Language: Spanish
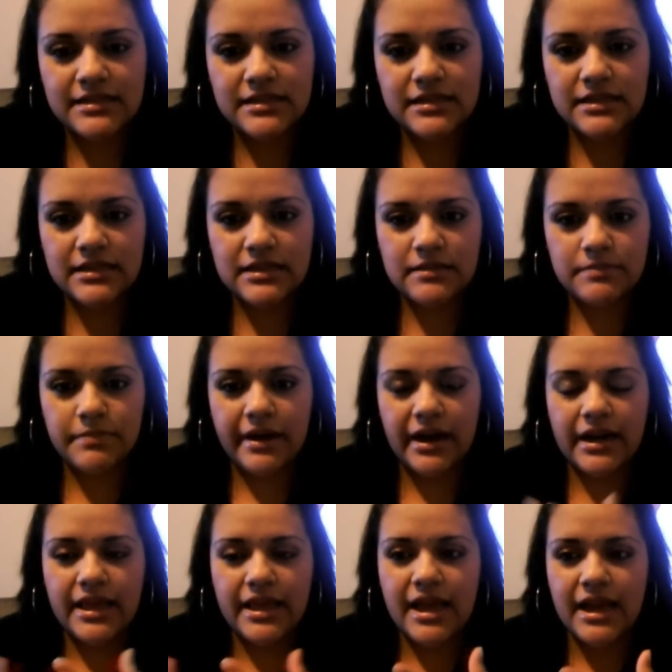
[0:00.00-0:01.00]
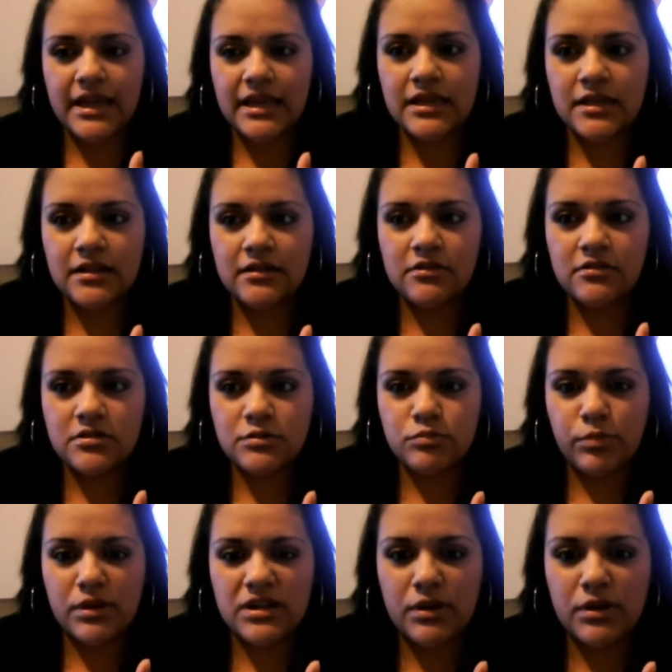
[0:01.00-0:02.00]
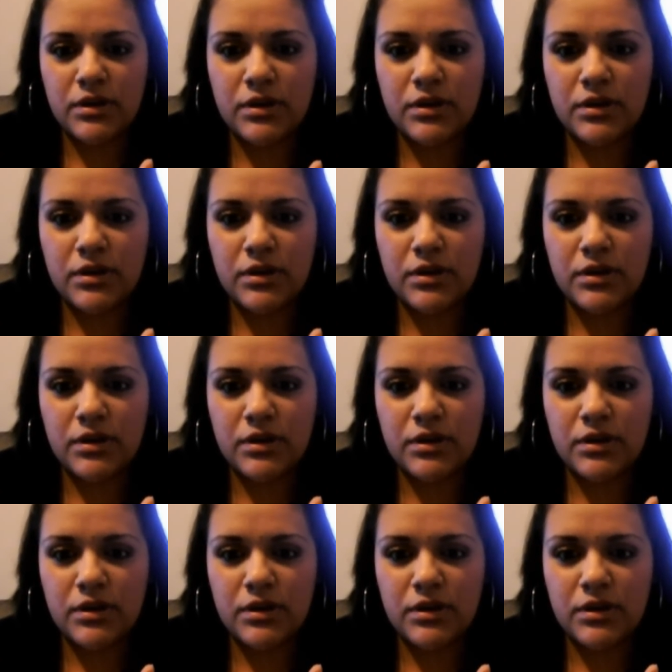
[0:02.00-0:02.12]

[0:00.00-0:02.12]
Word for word: si pagaría 500 pesos.